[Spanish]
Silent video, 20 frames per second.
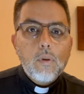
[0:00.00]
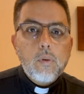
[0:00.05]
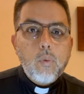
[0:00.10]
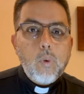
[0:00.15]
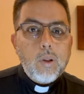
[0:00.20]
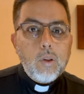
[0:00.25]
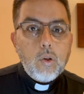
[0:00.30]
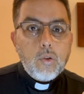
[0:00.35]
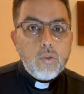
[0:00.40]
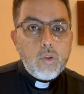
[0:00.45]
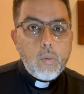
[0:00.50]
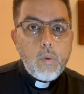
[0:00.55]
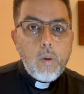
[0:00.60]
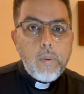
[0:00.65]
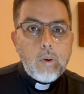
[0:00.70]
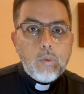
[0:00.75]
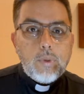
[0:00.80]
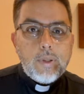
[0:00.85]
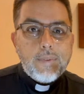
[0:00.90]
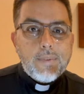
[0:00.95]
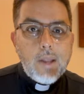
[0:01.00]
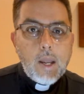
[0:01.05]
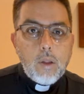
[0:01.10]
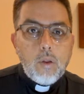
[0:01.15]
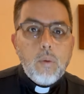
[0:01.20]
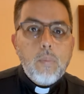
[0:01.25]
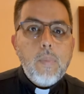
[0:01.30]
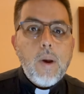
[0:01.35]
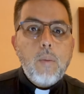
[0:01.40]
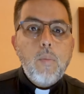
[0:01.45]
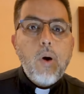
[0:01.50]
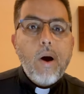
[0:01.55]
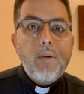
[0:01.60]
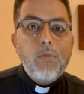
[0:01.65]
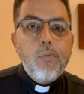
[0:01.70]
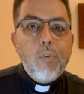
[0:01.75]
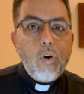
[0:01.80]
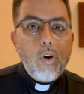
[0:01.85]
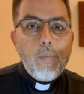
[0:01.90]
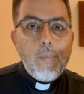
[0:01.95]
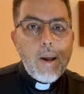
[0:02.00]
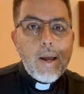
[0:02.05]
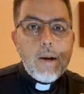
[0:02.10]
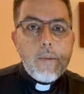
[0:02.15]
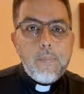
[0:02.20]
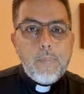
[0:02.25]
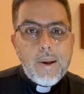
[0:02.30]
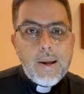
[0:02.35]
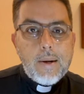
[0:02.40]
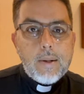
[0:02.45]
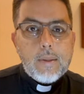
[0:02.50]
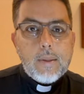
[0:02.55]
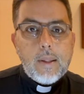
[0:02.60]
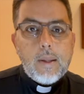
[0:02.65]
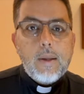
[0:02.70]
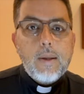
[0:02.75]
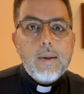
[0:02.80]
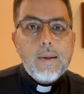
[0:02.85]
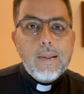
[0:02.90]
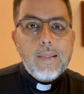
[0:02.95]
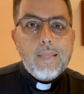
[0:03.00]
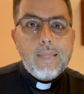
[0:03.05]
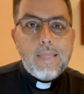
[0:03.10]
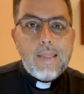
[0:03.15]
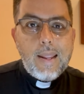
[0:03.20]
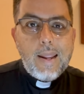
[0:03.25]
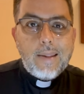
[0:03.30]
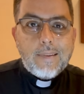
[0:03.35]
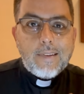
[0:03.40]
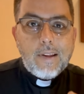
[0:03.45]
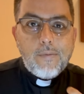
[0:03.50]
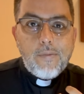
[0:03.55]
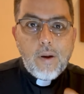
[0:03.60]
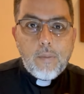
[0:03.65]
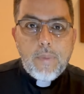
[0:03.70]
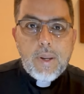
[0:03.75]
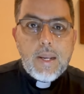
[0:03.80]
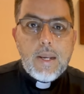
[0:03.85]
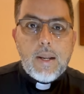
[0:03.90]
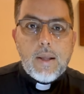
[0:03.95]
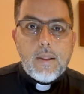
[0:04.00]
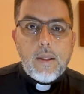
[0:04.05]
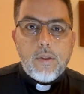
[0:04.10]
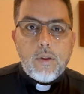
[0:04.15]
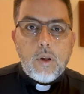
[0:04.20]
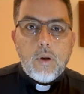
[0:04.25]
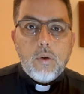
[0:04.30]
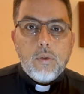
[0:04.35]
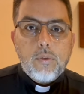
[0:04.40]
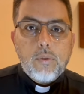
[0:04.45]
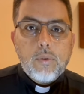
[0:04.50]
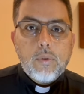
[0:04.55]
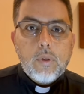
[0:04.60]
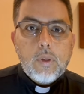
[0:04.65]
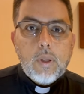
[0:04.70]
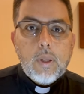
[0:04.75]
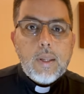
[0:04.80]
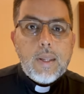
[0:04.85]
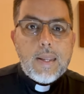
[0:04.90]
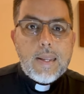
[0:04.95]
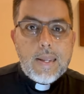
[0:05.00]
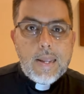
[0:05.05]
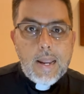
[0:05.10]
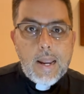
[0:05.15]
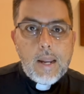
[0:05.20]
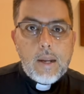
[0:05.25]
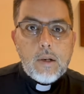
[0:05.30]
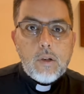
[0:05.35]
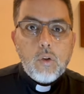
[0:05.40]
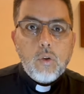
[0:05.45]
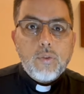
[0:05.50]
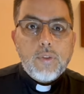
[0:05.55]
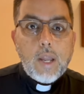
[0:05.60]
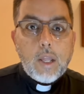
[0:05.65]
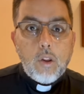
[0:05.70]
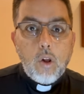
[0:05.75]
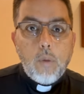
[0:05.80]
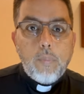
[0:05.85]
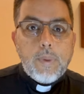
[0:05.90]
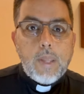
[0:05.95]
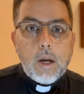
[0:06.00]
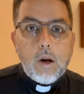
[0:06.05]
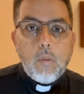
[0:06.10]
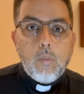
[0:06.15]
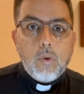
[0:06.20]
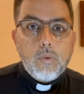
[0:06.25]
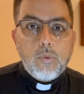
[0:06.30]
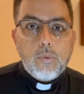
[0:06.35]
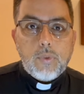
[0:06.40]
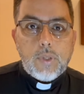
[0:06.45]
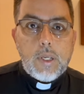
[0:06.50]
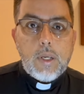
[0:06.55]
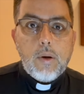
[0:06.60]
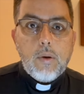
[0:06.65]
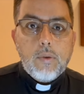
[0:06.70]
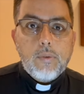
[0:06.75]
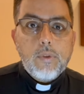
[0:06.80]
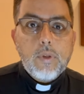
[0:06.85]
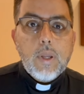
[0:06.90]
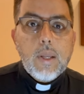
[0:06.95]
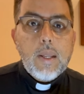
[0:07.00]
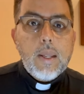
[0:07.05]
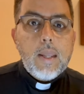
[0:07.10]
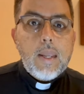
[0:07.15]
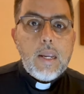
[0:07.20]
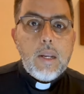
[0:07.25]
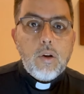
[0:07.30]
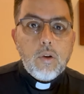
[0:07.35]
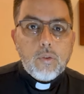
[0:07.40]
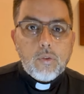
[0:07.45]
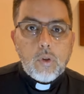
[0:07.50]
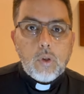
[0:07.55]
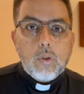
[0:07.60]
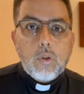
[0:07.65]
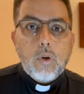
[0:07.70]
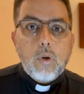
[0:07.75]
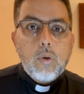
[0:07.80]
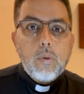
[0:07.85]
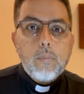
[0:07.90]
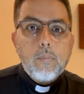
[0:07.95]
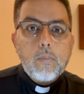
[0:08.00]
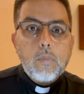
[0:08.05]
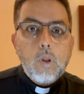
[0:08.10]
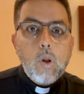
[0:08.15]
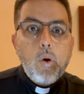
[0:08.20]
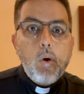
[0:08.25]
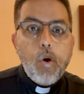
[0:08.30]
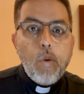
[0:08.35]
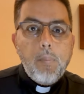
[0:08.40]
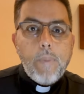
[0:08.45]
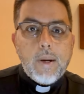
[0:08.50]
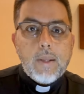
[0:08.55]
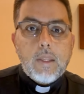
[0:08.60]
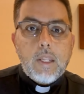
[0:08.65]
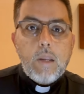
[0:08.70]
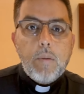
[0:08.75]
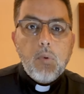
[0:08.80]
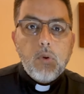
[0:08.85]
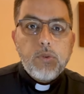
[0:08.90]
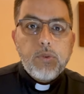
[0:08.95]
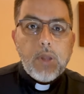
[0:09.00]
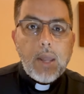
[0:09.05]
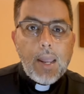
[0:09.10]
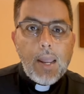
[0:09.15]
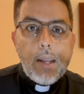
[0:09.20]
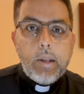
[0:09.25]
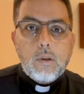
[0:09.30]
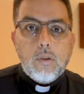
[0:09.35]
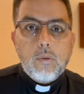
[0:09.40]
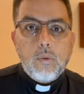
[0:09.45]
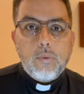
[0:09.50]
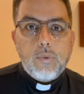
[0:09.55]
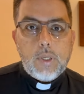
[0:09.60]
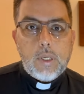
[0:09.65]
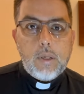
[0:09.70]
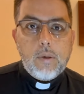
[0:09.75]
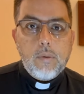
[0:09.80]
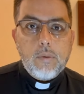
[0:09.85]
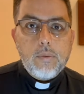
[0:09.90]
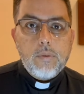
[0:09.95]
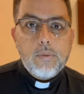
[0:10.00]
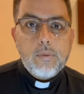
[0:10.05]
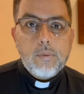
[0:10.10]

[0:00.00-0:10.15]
Cuando somos bautizados vamos a formar parte de esa familia de Dios y Él nos adopta como sus hijos y nosotros nos convertimos en sus hijos.